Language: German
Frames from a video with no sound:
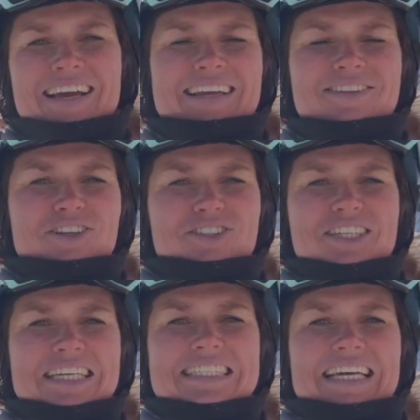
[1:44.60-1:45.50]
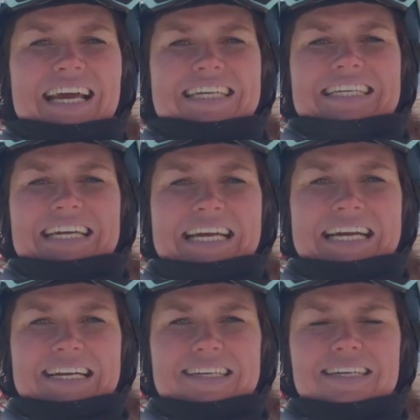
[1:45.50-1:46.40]
man so eine schöne weiche
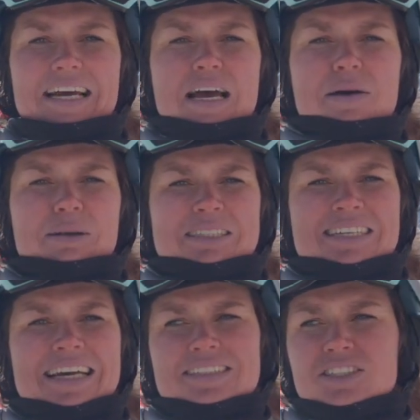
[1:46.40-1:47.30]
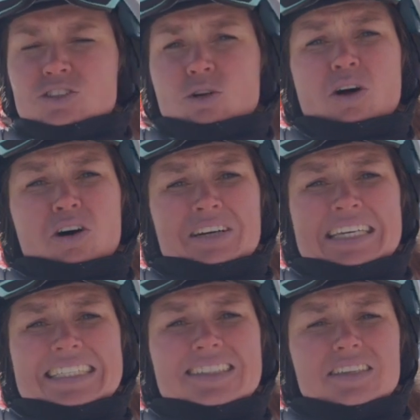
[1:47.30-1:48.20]
Schicht. Und das ist wirklich toll zum
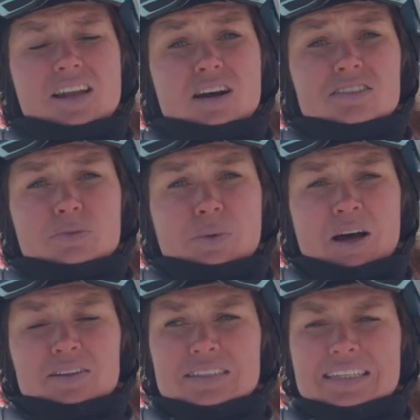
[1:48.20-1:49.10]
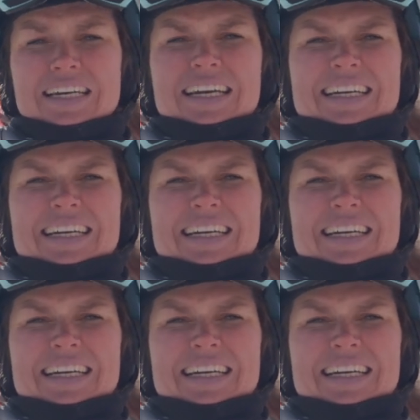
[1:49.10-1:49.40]
Skifahren. Aber wenn die